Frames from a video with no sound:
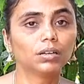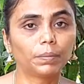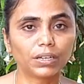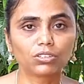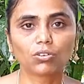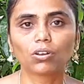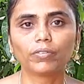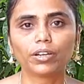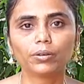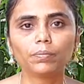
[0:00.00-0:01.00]
படித்துக்கொள்ள
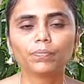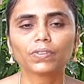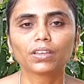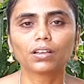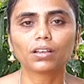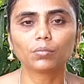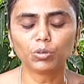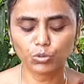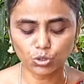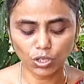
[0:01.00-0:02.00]
வேண்டும்
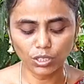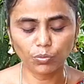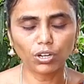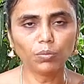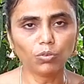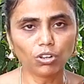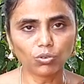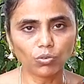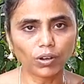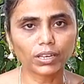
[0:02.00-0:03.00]
முன்பு சொன்னது போல்
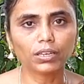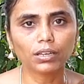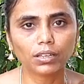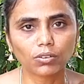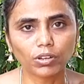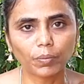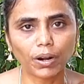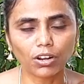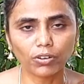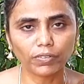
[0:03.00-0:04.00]
மூலநூல் வாங்கி அதனுடைய
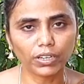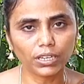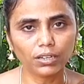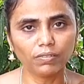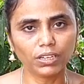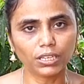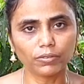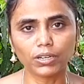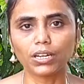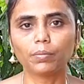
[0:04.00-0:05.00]
பாடலுடைய வரிகள் வரிக்கு
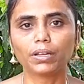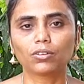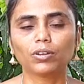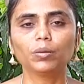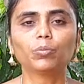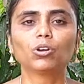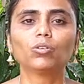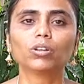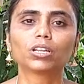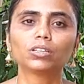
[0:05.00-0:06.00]
வரி நம்ம அதனுடைய
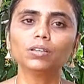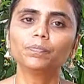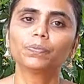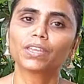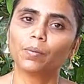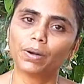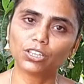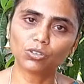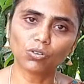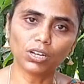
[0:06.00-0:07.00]
பொருள் உணர்ந்து
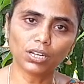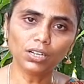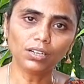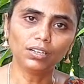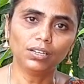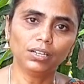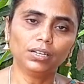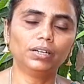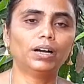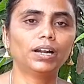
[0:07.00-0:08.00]
படித்து கொள்ளுங்கள்
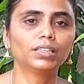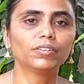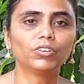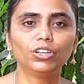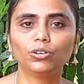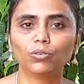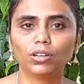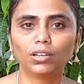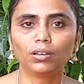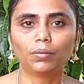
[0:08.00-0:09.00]
அடுத்த
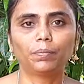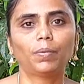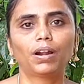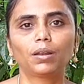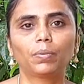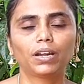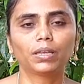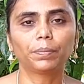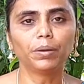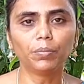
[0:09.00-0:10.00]
வீடியோவில் பாடல் பாடிய
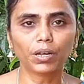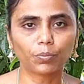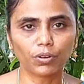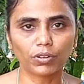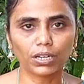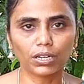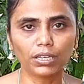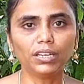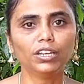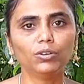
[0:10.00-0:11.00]
பெண்பார் புலவர்களில்
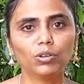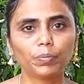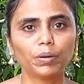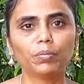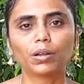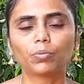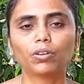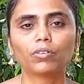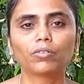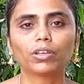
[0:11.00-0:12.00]
இன்னொரு பெண்பார்
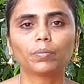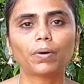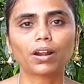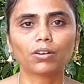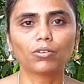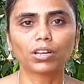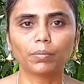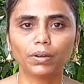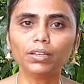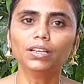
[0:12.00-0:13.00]
புலவருடைய பாடலோடு
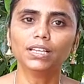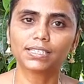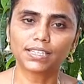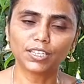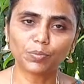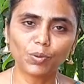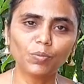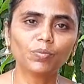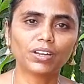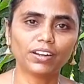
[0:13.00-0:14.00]
நம்ம சந்திப்போம்
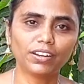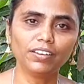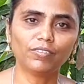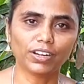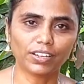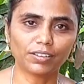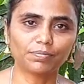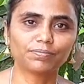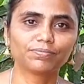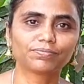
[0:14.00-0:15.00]
நன்றி வணக்கம்